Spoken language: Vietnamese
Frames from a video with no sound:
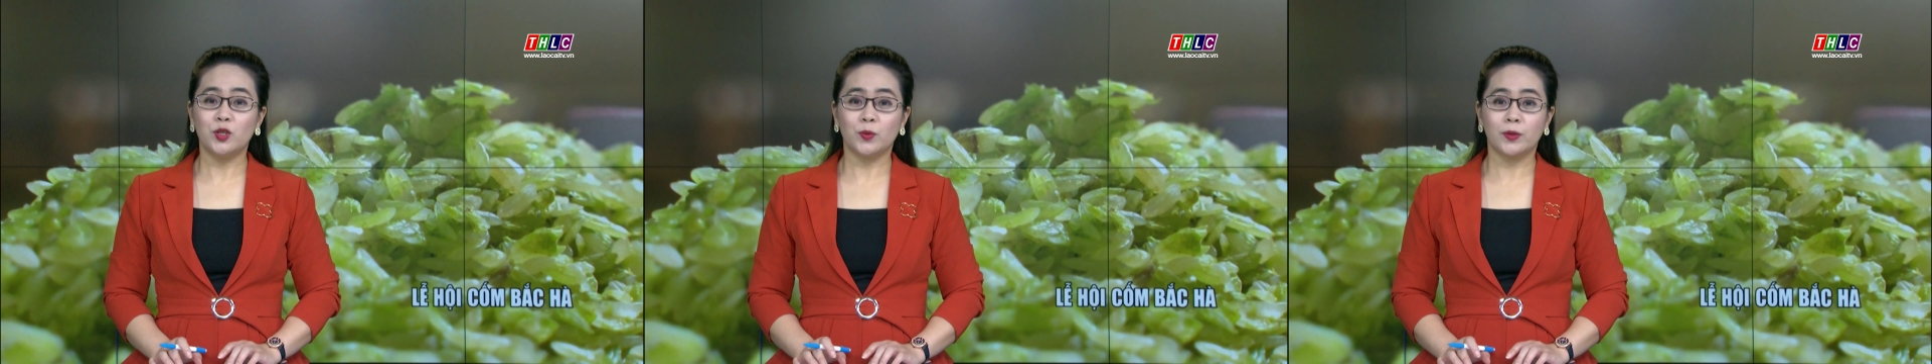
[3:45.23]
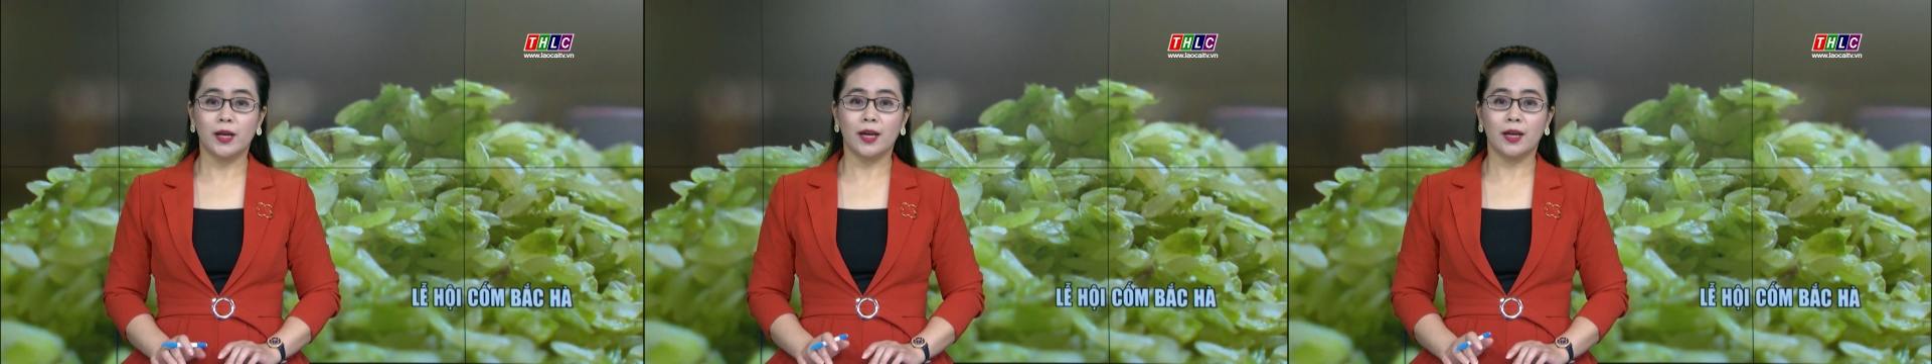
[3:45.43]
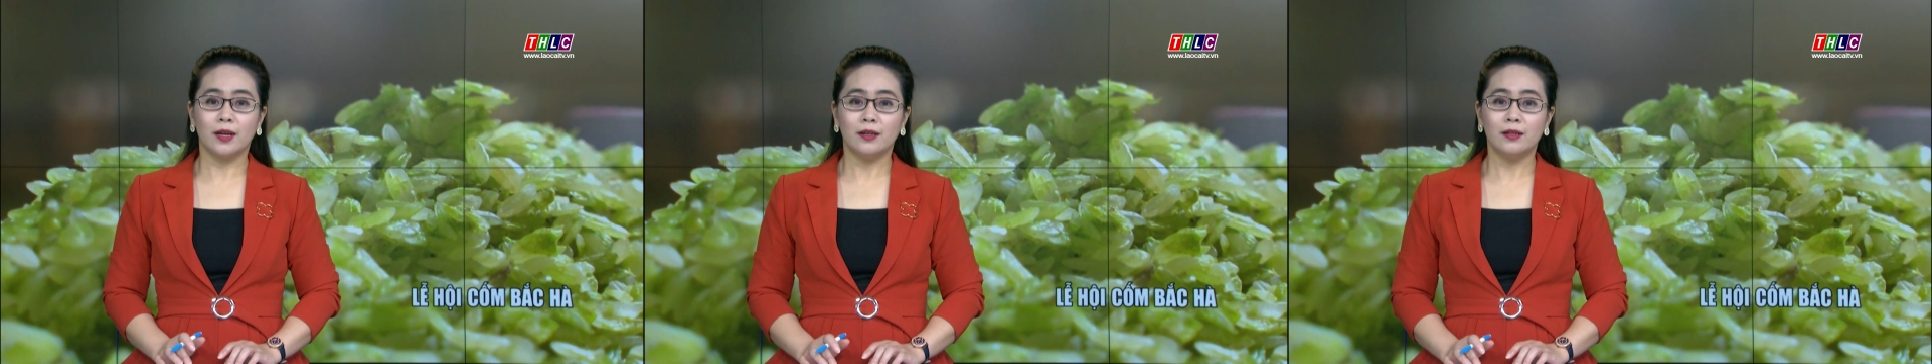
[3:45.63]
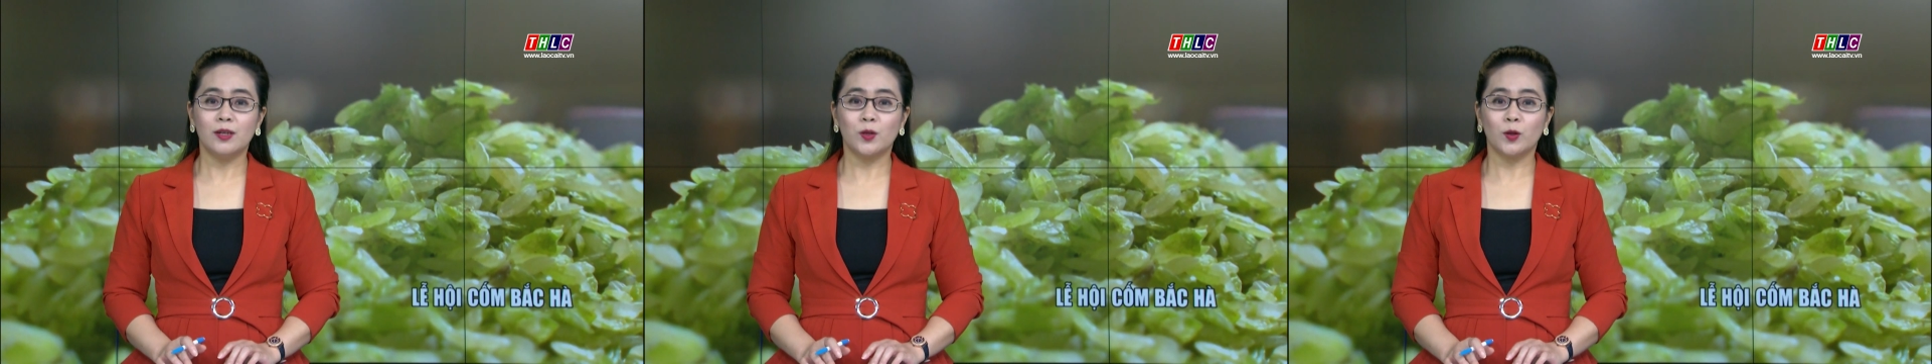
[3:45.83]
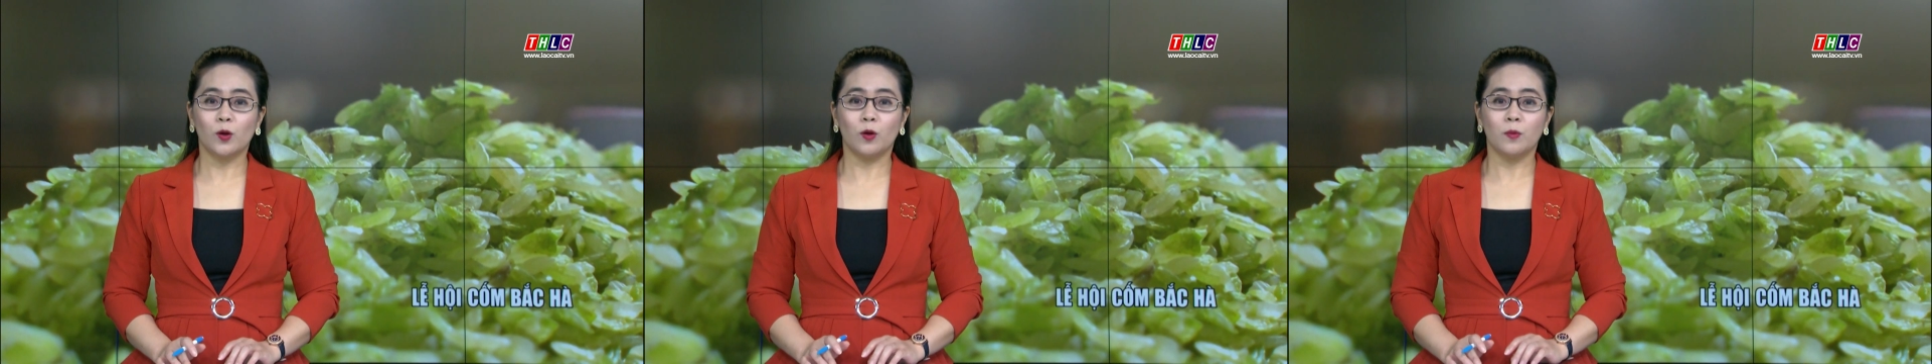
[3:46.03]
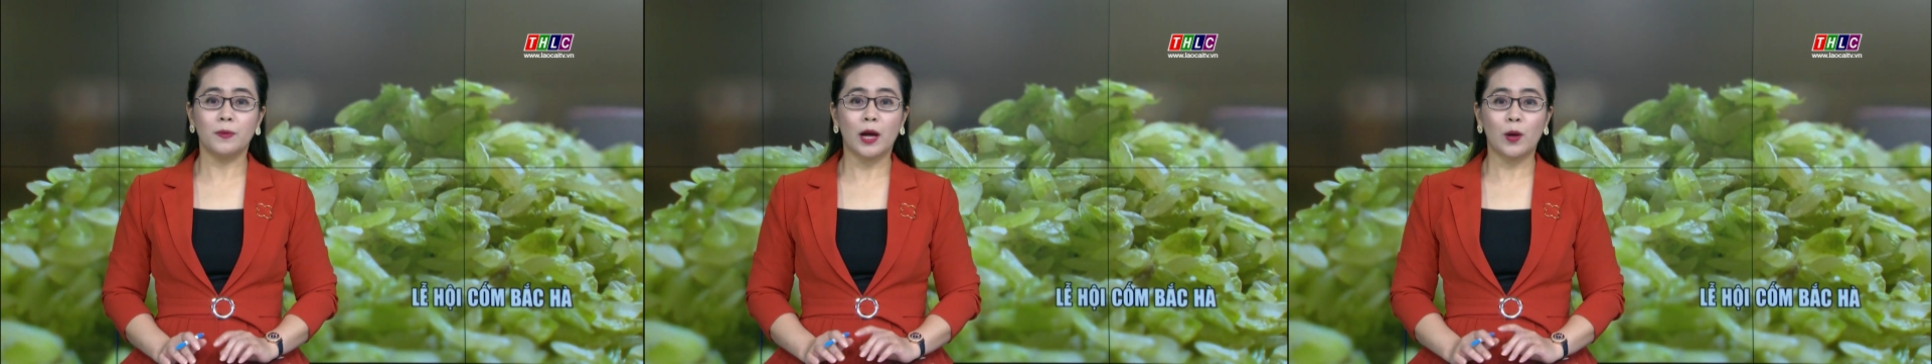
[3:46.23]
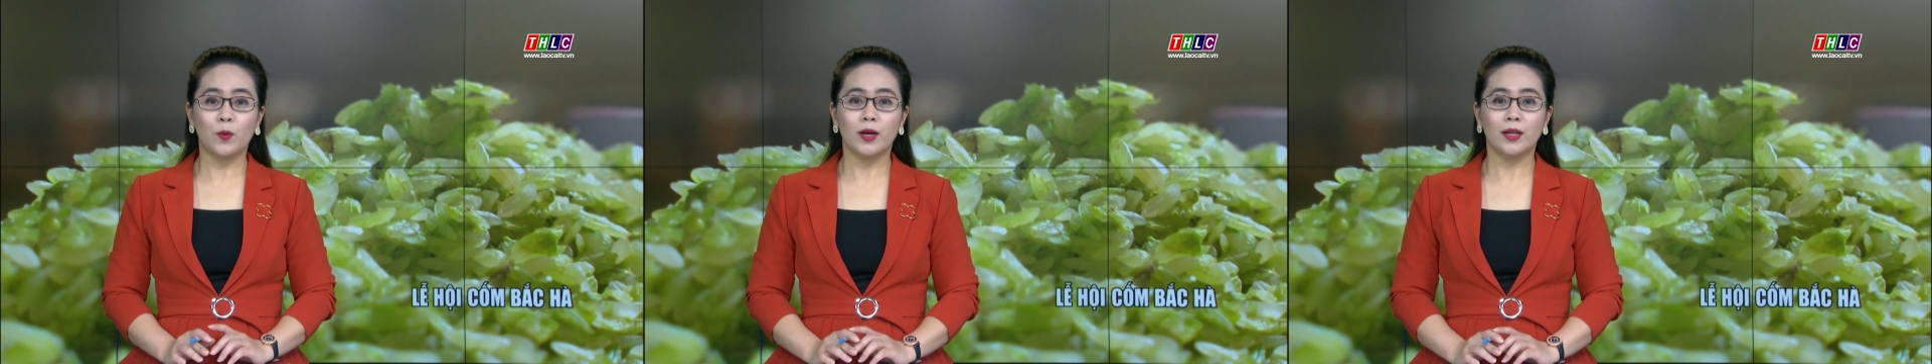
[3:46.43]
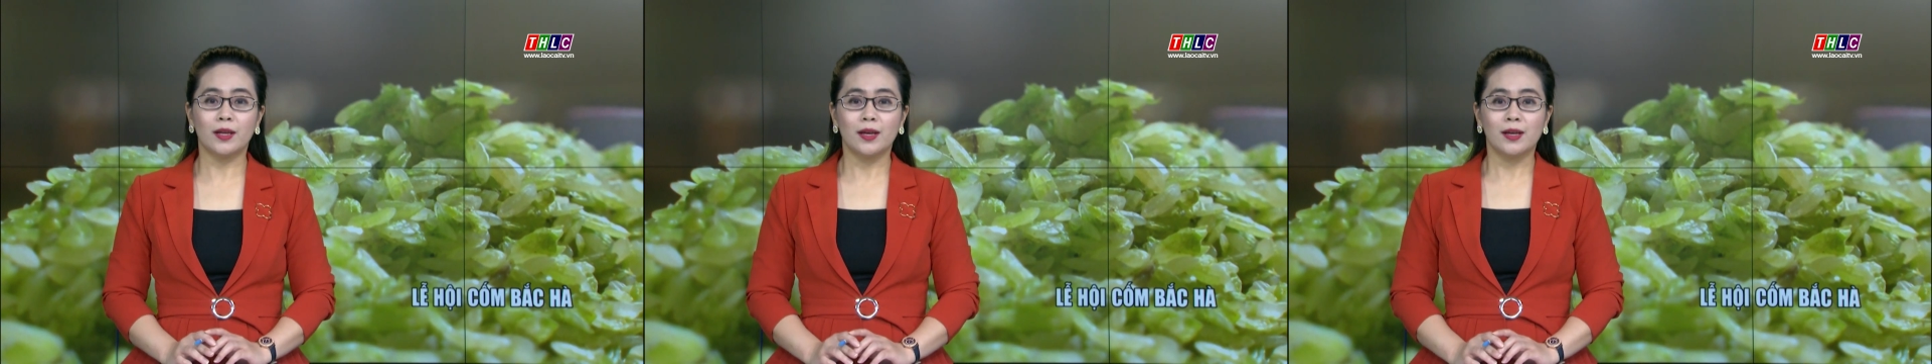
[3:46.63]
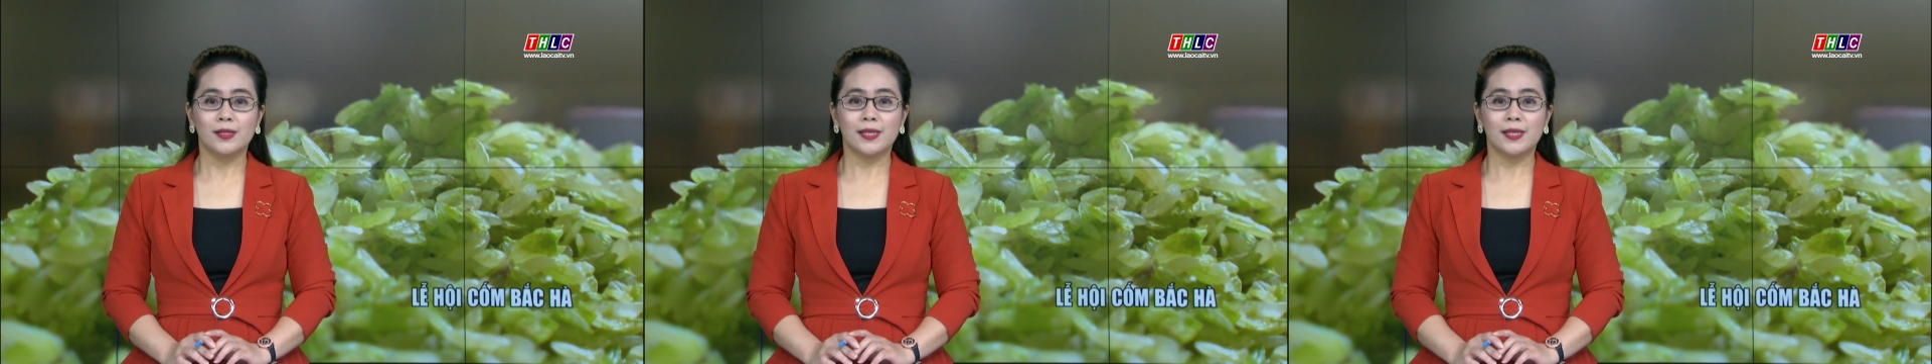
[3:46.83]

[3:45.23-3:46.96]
chủ đề Hương cốm cao nguyên